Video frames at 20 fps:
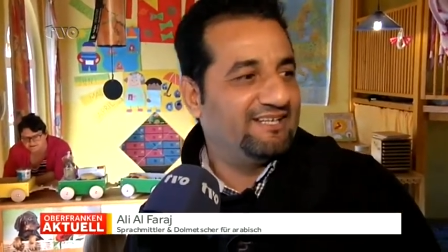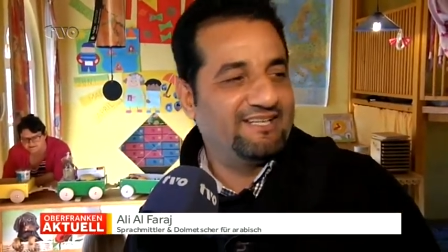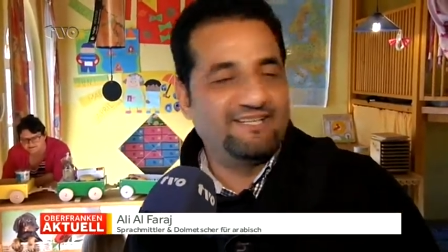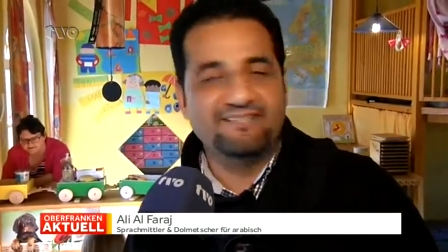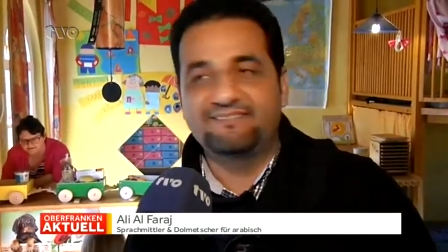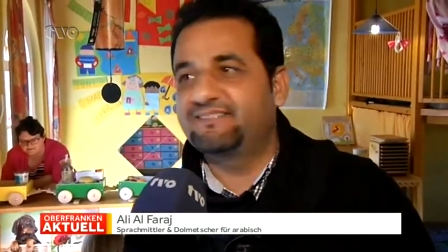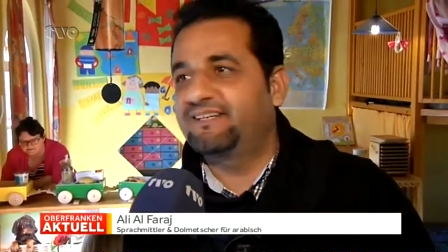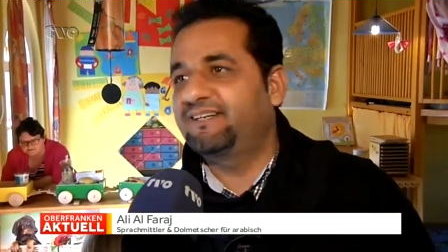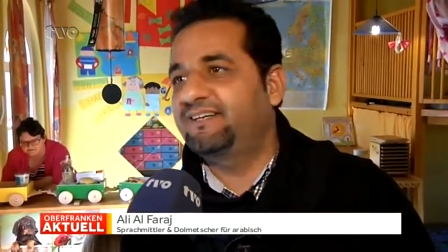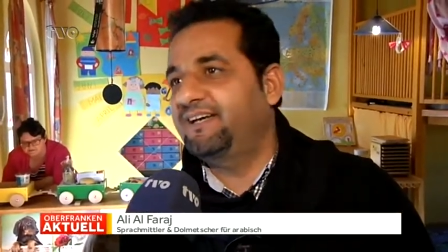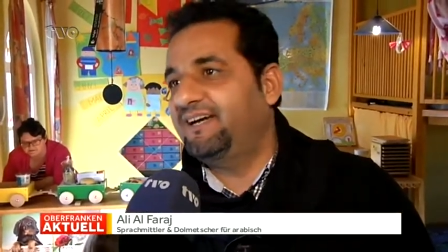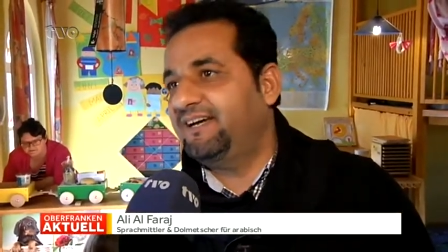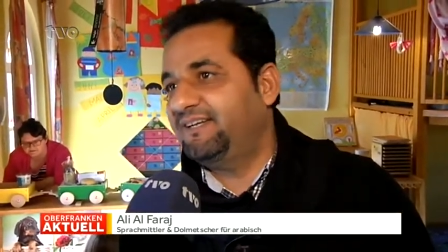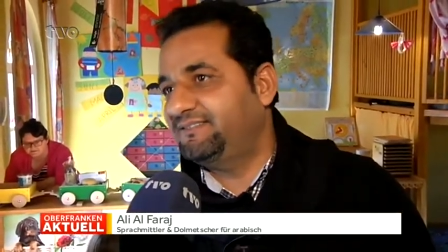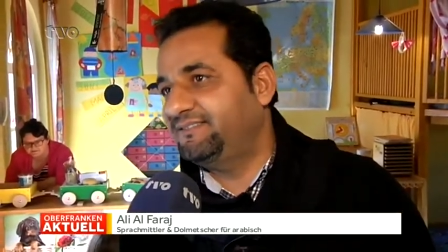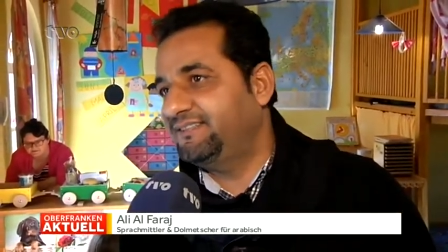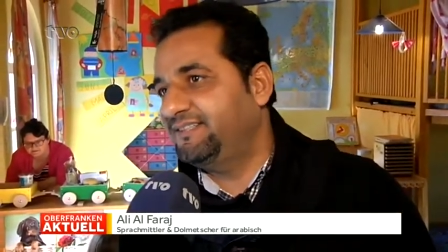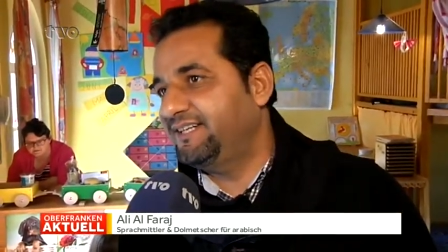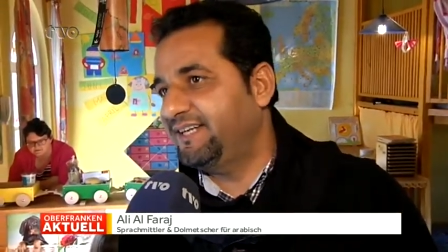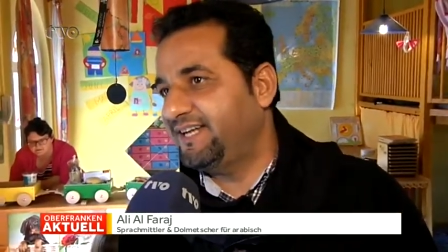
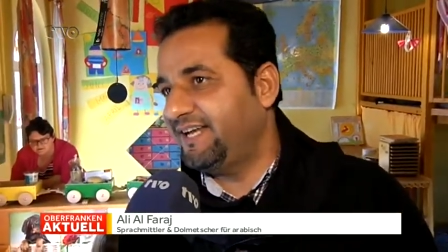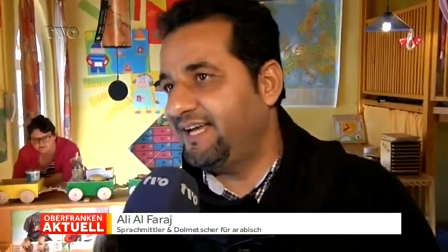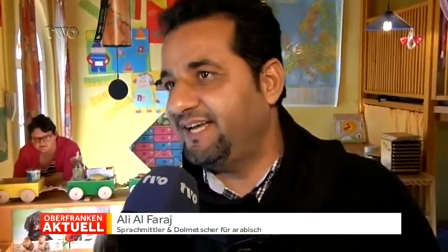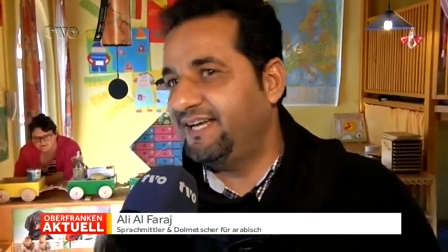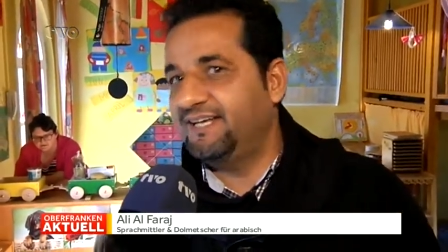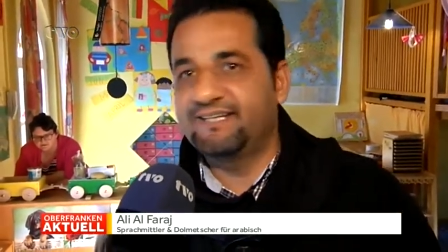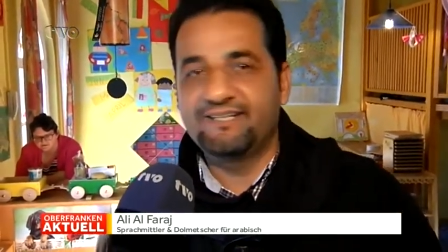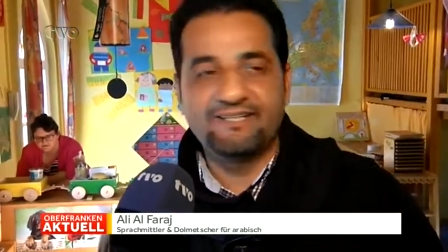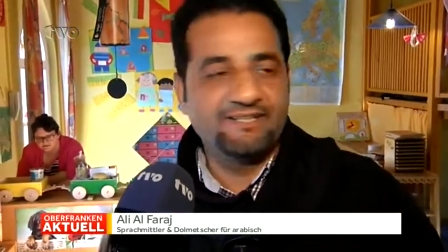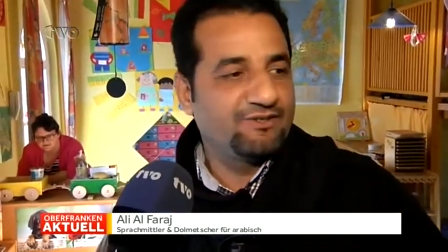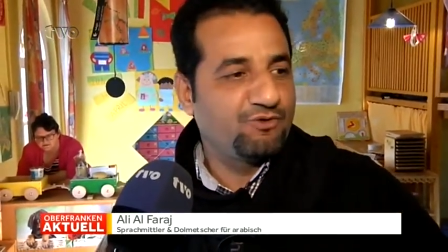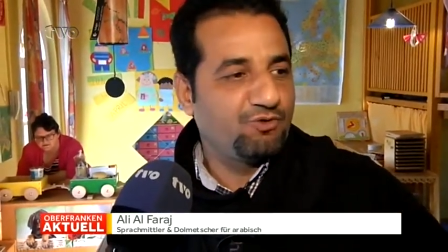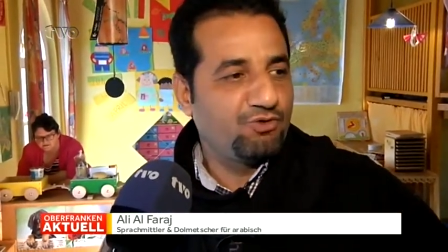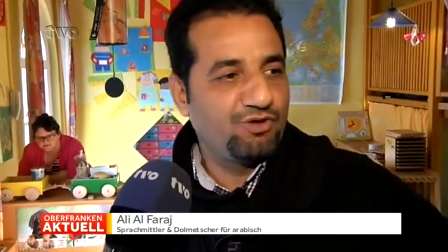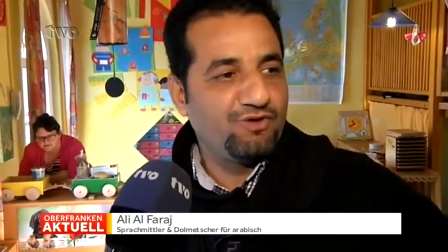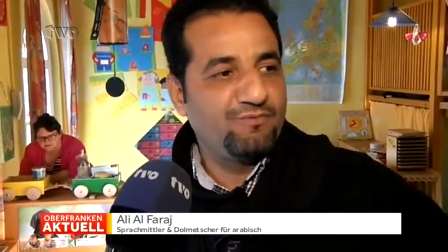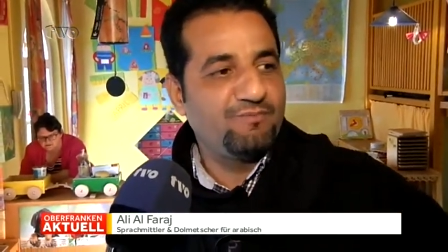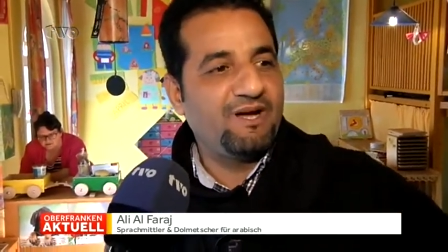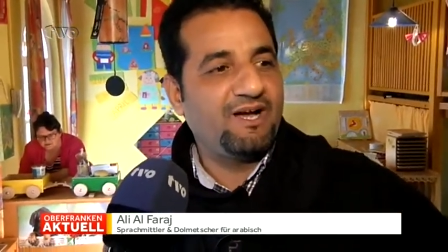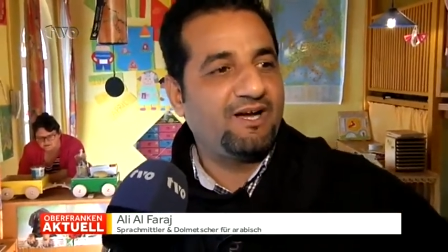Kindergärten hier in
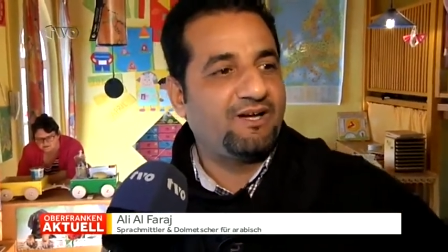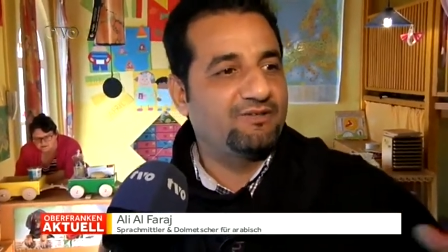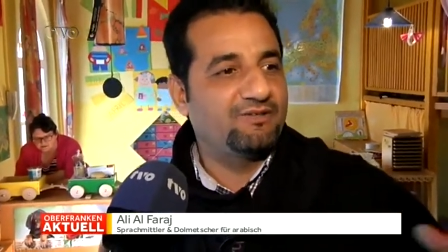Kulmbach